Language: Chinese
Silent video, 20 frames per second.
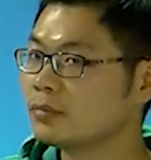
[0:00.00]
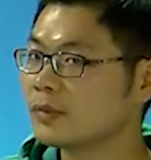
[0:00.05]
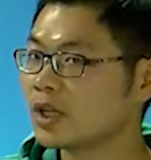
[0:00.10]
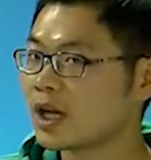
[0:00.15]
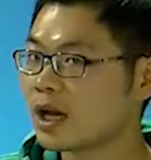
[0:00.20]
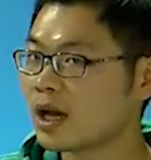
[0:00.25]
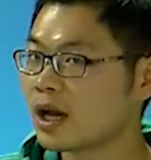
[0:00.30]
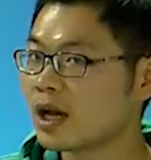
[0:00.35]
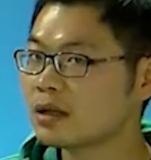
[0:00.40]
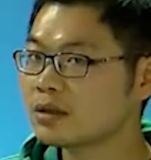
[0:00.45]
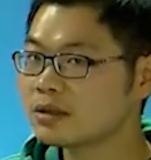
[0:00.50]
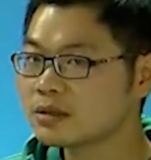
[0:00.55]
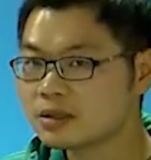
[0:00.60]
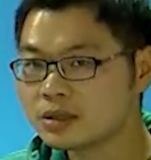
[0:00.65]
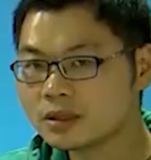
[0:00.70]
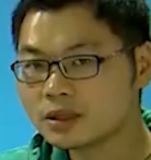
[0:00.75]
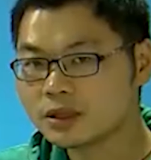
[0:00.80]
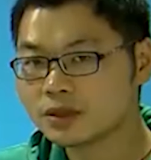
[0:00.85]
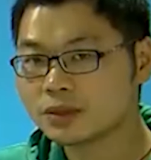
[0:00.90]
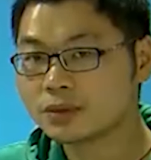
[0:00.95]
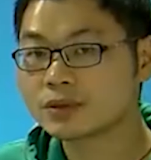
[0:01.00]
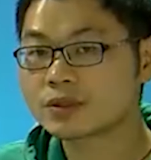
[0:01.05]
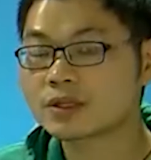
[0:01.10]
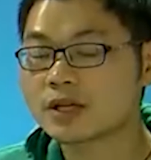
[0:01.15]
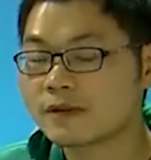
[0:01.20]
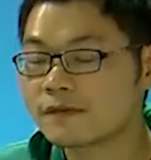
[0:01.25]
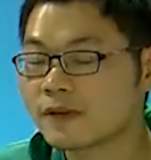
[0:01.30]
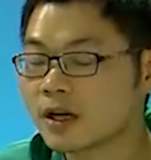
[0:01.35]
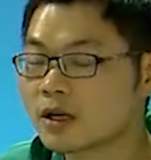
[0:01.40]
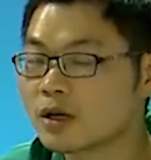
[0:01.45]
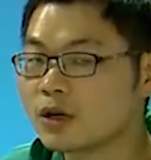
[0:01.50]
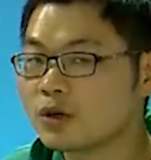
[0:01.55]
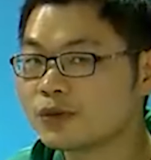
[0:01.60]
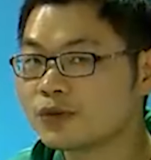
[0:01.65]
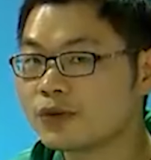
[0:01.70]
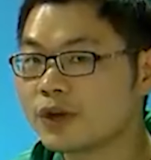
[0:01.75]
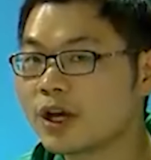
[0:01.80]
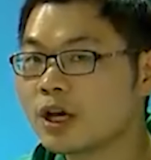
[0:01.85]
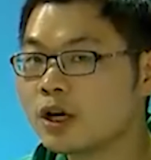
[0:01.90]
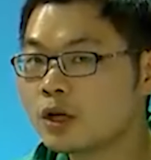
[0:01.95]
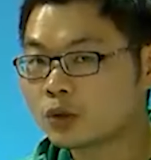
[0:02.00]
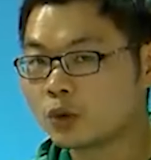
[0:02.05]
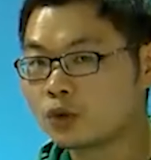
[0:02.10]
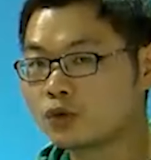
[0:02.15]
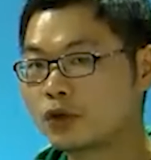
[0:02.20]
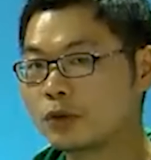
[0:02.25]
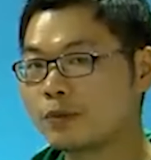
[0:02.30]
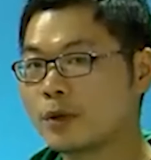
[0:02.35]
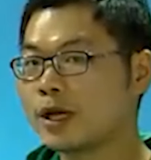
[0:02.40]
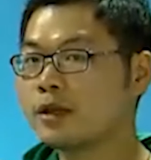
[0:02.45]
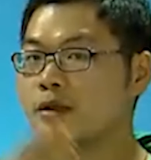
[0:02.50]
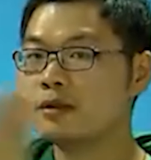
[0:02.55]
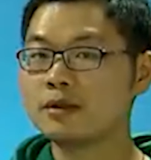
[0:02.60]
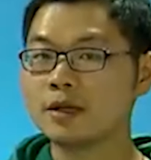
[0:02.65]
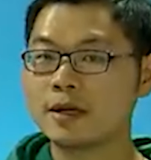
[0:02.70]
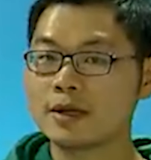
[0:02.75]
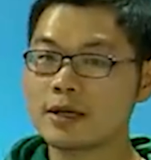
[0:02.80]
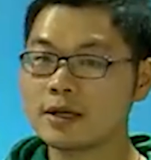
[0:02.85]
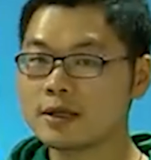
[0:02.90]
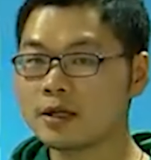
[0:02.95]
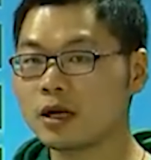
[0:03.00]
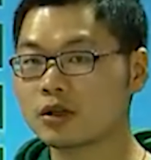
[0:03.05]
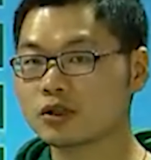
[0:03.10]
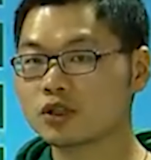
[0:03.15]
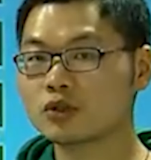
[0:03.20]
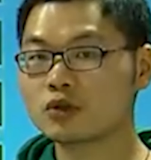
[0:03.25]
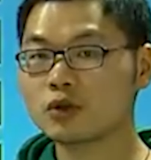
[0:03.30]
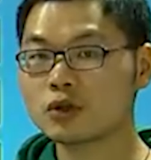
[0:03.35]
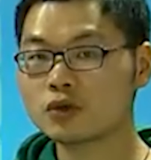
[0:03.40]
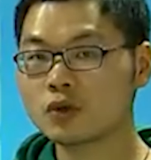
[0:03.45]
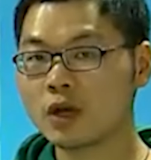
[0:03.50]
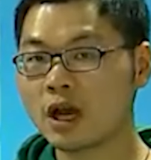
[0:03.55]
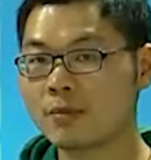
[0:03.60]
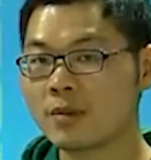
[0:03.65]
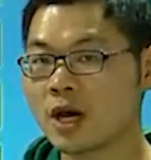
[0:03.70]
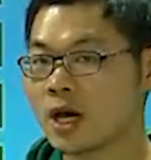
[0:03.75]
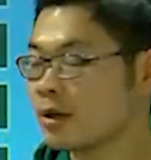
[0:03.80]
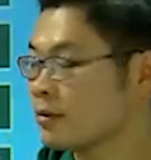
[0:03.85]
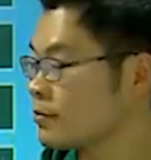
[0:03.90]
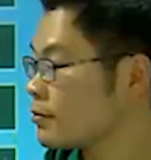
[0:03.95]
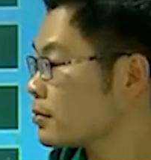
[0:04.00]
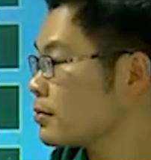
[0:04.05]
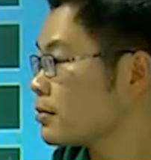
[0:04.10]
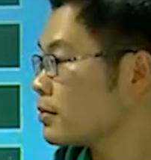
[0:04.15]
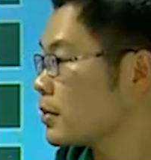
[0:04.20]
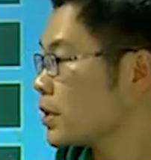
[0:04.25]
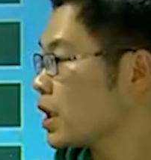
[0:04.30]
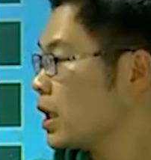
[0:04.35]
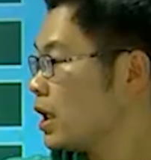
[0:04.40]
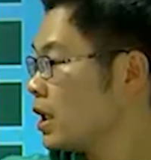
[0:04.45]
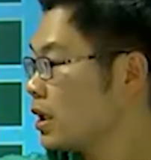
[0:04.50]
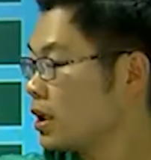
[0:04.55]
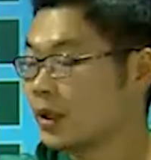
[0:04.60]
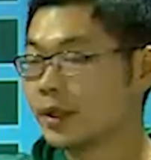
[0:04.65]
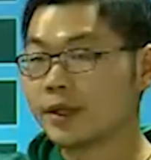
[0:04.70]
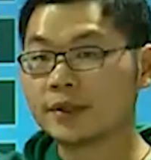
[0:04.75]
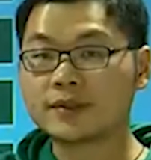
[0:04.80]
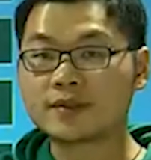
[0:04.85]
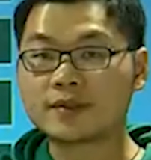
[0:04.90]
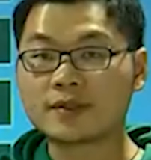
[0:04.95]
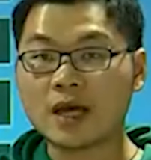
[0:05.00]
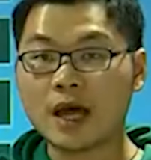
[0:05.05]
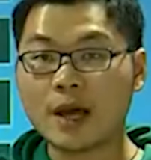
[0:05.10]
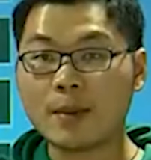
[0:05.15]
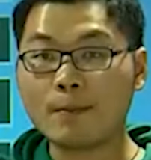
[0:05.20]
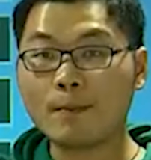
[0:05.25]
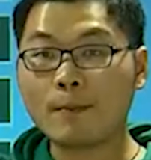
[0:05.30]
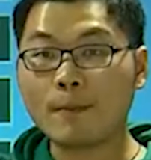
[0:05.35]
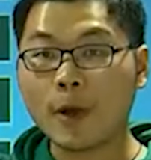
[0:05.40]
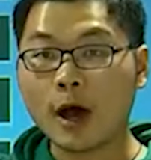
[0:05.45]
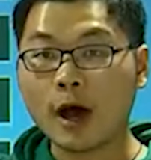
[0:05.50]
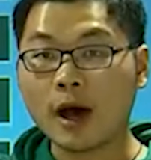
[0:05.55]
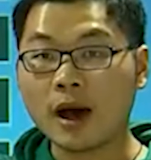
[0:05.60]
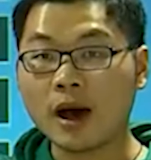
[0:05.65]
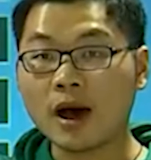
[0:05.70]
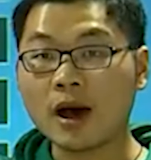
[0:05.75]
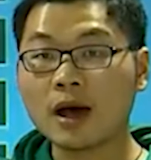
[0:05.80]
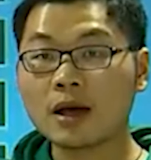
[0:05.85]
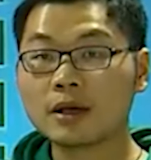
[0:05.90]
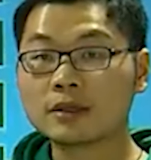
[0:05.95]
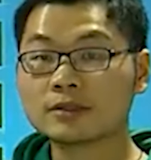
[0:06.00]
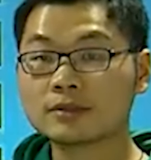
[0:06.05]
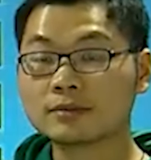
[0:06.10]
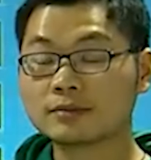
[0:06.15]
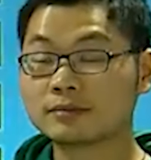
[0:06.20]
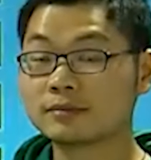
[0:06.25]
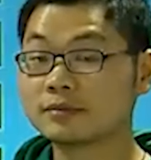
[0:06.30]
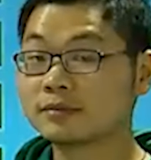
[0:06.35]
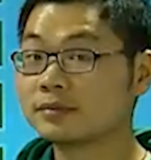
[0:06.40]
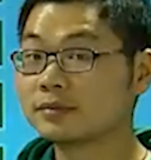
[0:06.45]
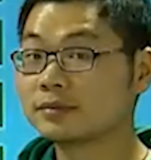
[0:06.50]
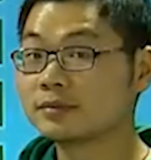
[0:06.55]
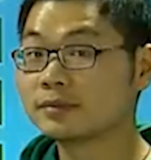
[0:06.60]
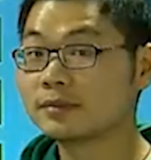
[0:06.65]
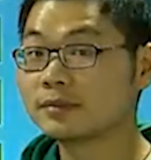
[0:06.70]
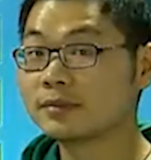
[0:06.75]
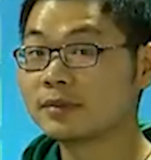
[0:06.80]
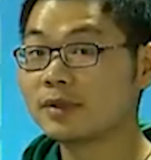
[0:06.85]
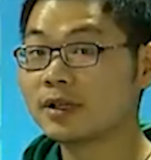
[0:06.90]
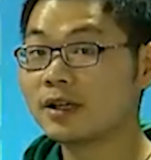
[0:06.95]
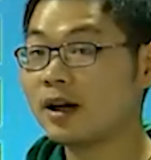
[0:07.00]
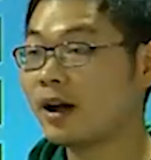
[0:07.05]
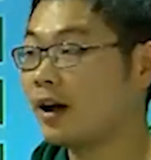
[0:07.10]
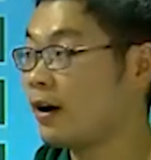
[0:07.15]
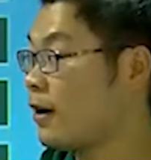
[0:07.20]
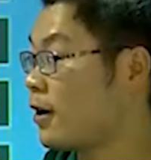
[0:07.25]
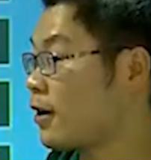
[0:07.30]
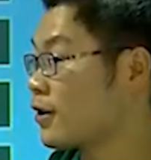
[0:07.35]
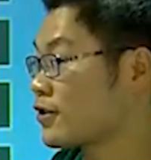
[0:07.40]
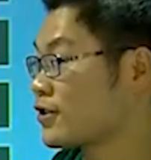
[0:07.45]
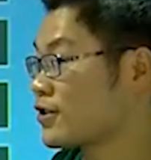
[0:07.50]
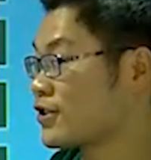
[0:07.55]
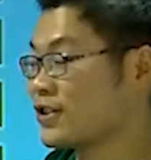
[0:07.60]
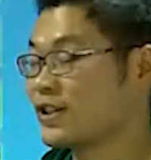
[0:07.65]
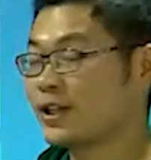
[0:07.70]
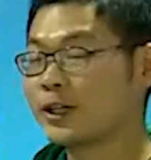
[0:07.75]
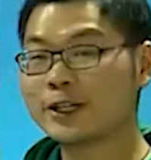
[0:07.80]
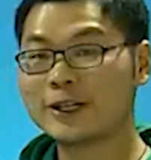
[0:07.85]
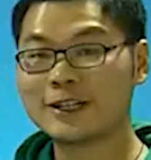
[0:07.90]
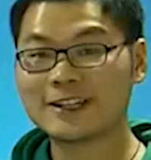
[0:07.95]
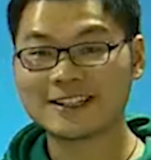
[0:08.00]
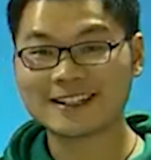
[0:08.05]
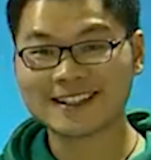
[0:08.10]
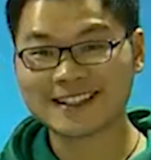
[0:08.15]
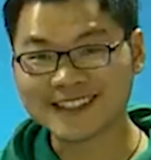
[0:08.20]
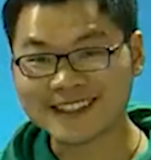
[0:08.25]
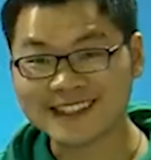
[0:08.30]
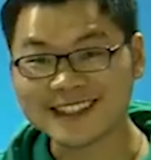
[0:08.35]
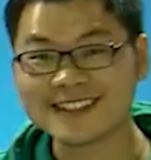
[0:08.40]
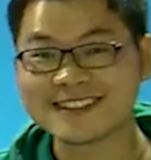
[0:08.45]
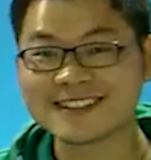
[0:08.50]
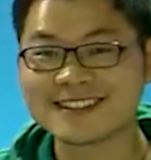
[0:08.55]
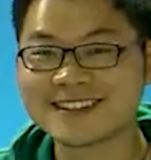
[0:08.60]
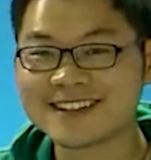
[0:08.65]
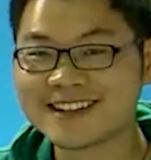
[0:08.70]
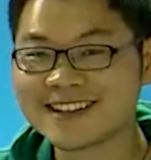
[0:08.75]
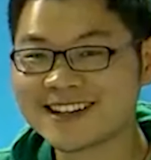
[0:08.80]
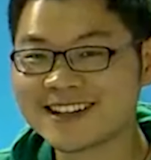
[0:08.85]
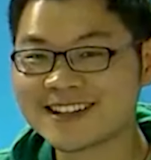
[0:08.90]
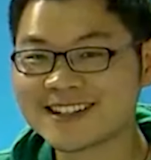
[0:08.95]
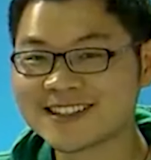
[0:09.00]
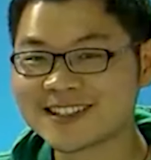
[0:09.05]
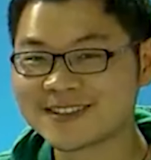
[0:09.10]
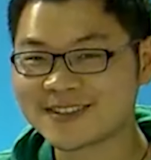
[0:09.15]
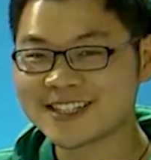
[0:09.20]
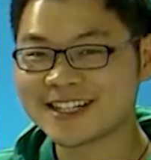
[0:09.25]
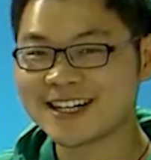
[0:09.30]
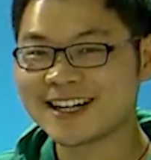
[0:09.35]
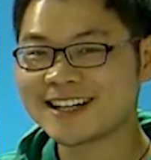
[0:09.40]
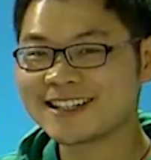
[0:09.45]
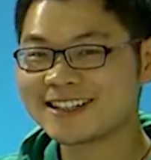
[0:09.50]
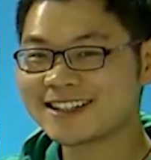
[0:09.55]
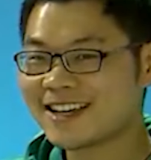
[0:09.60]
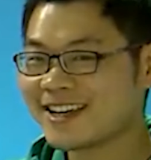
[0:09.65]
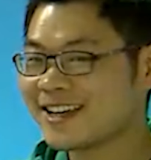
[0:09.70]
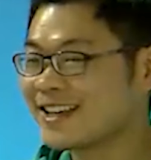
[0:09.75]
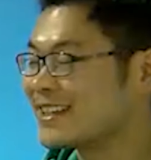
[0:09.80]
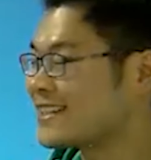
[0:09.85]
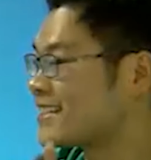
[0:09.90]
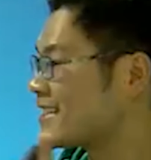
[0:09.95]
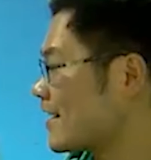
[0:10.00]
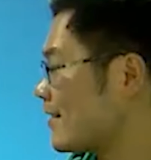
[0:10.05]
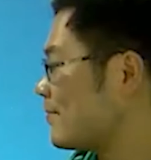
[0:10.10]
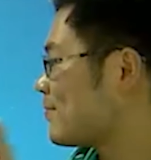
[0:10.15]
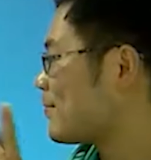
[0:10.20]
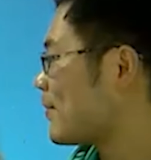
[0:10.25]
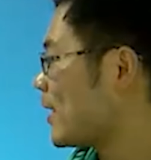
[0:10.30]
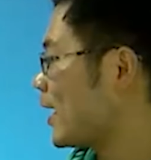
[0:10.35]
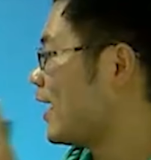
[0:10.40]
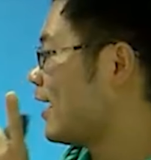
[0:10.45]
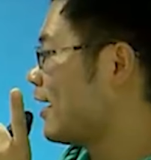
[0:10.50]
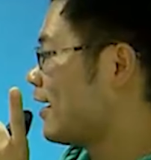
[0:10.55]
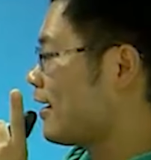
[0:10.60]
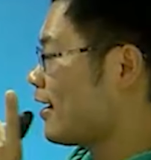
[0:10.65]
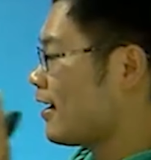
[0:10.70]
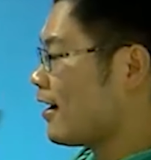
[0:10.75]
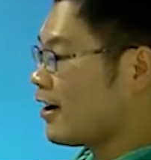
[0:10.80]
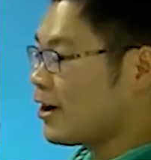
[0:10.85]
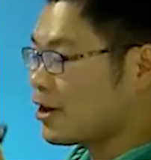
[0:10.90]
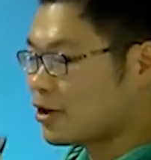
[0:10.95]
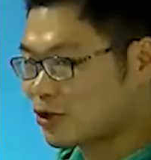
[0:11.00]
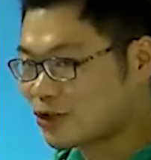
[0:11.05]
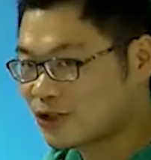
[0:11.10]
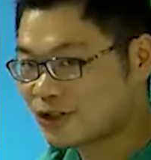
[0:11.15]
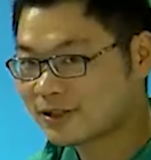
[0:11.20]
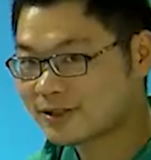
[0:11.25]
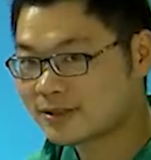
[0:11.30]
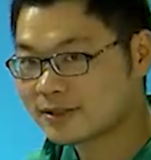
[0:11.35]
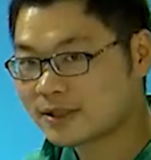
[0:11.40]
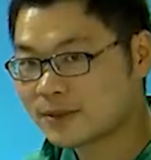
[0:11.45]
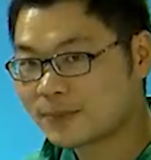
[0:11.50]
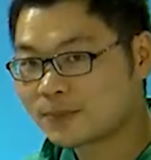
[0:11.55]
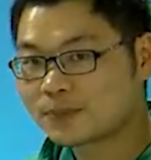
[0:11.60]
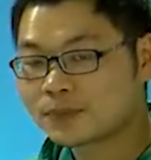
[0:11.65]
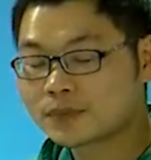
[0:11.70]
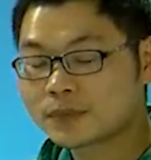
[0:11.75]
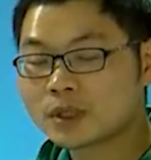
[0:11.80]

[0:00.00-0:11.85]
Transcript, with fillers: 那这一句乘法口诀，同学们能跟老师说出来吗？三八二十四，是不是？哎，三八二十四。